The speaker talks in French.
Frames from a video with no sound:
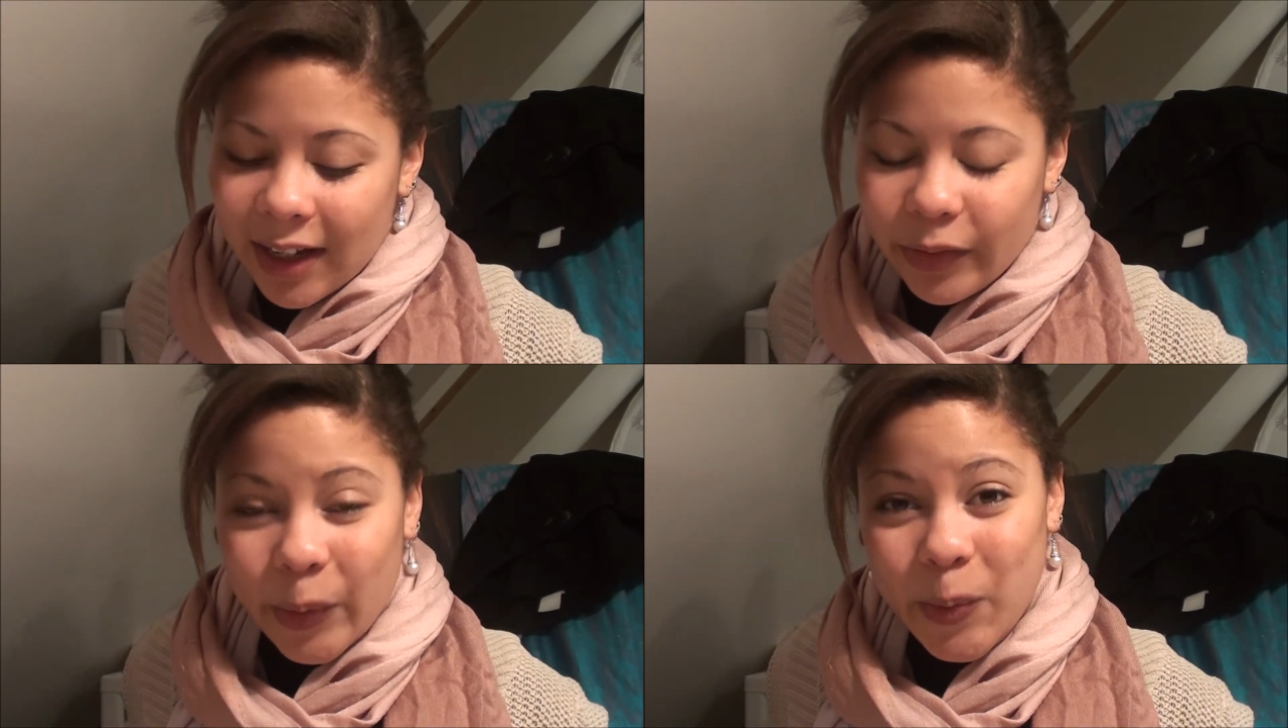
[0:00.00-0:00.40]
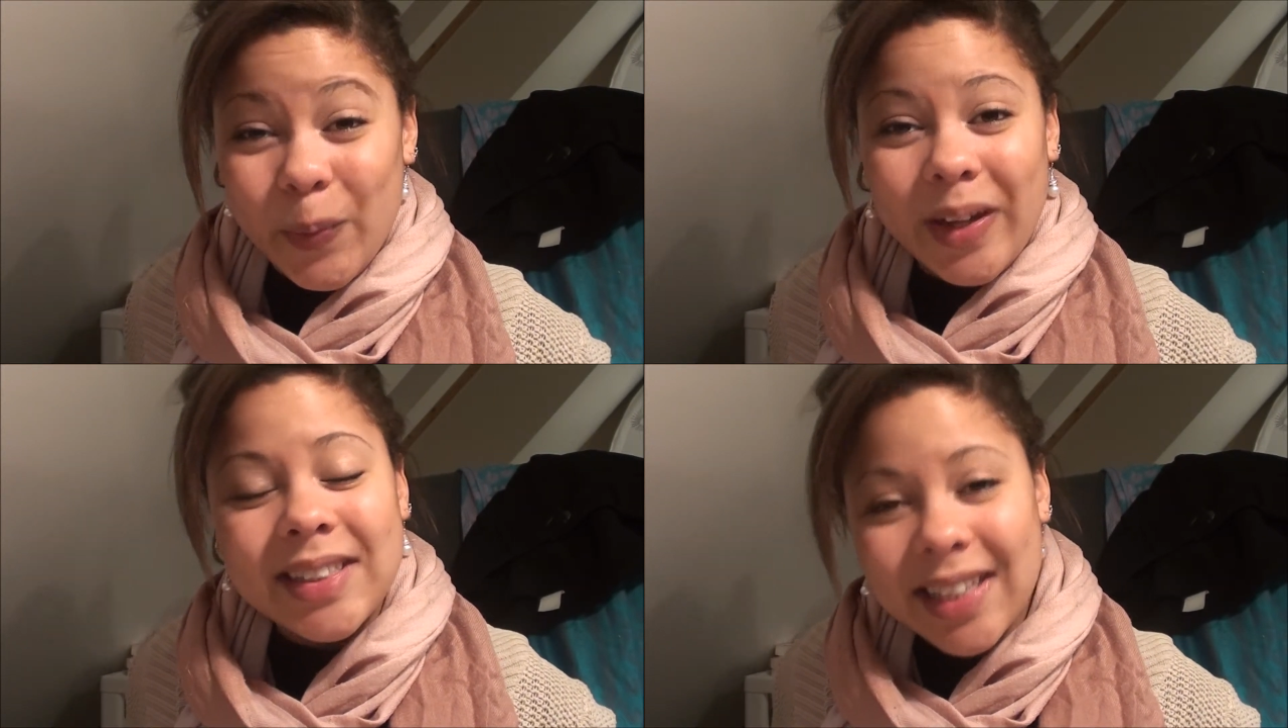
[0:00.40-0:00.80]
Donc je suis
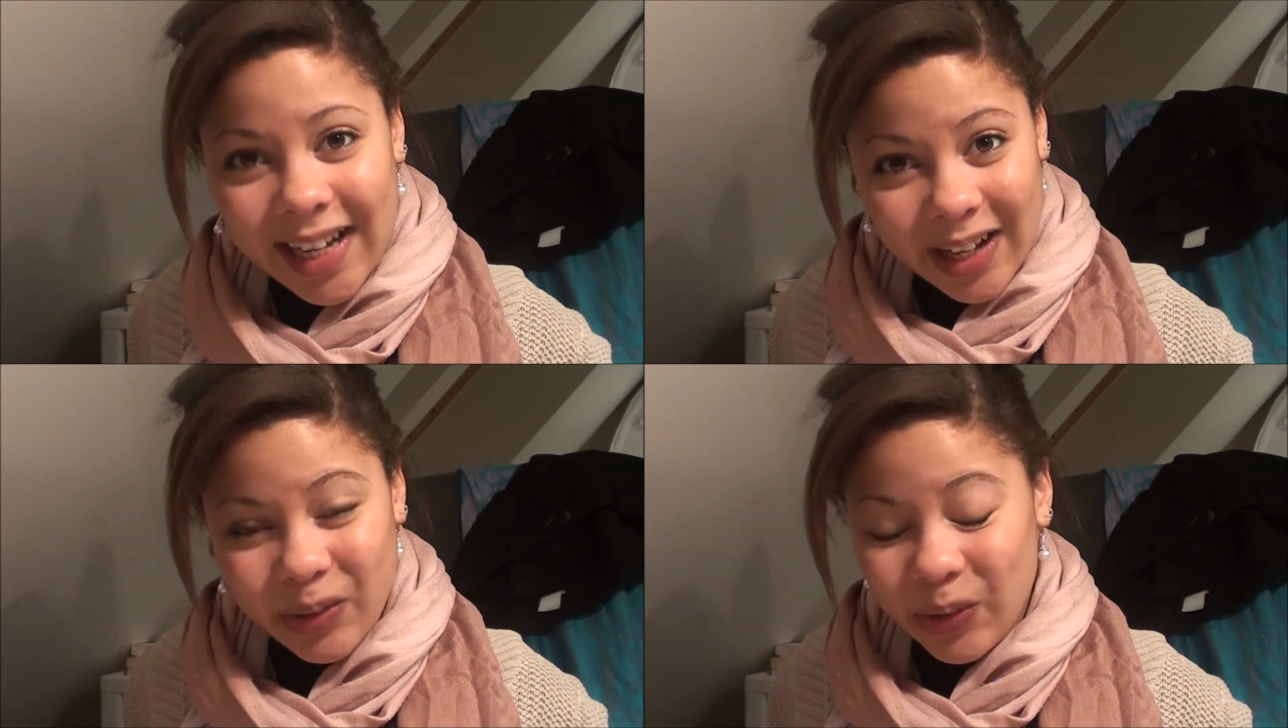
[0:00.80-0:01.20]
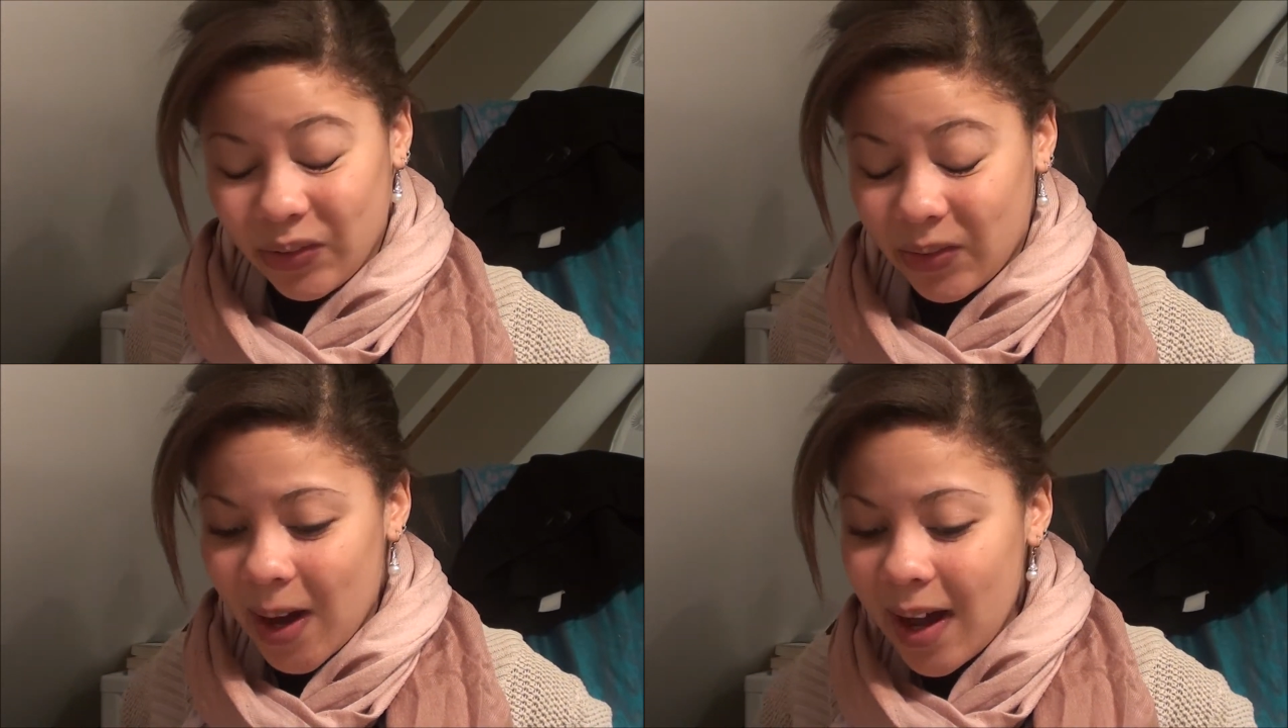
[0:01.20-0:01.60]
pressée de la
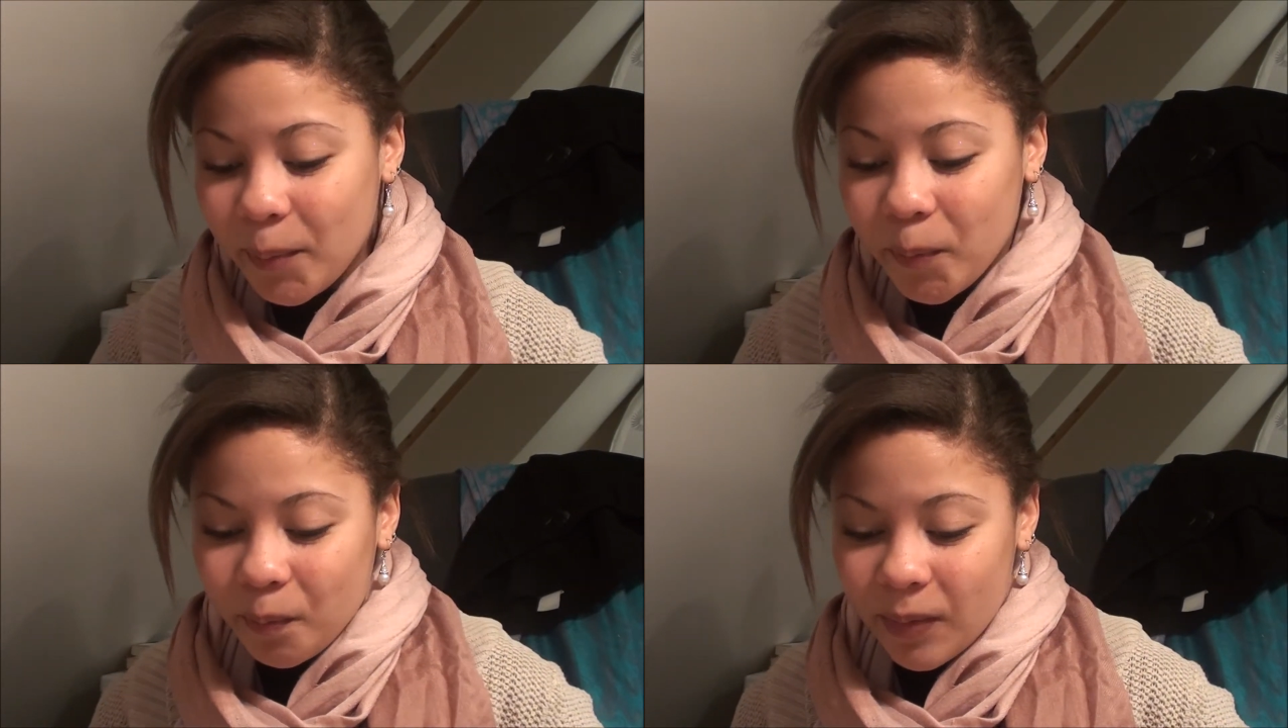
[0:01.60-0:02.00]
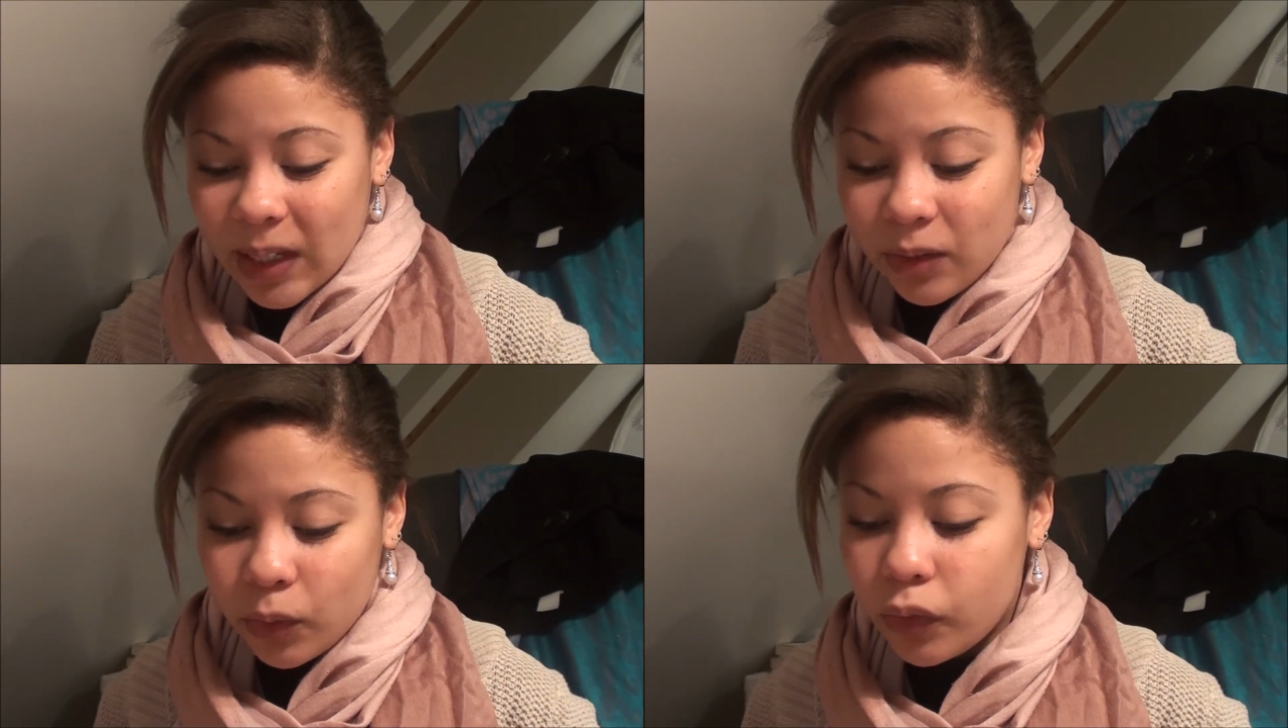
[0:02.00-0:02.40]
recevoir.
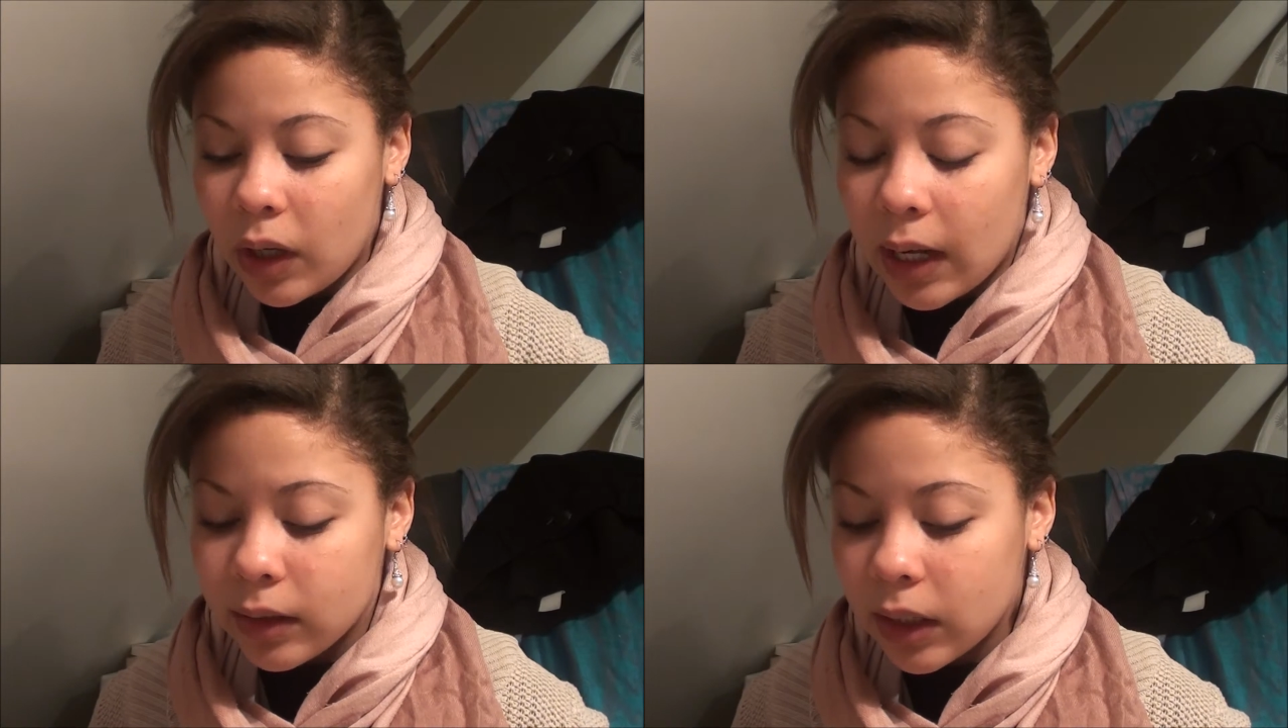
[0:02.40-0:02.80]
Donc voilà,